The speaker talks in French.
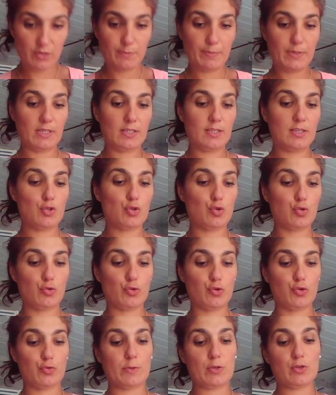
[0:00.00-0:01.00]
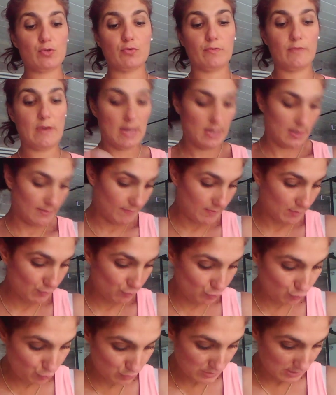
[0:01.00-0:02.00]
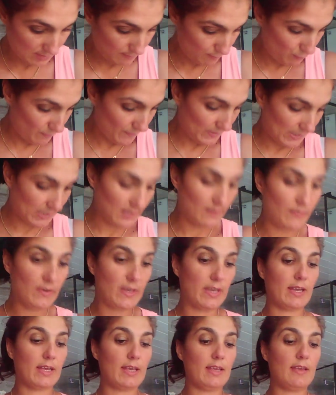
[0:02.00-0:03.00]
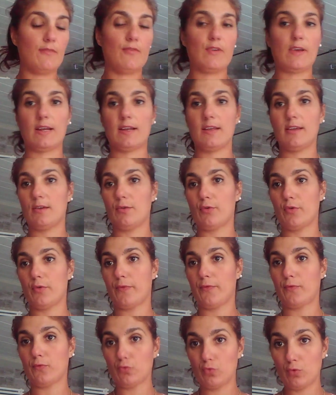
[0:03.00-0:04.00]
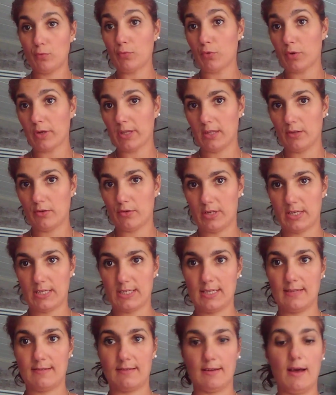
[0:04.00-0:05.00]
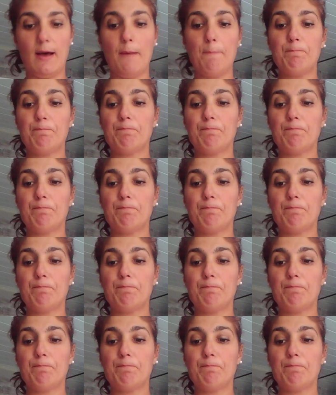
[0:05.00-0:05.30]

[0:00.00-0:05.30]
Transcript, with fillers: J'ai pris des sauces parce qu'on va arriver doucettement vers l'hiver et vers les euh, fondus bourguignonnes, etc.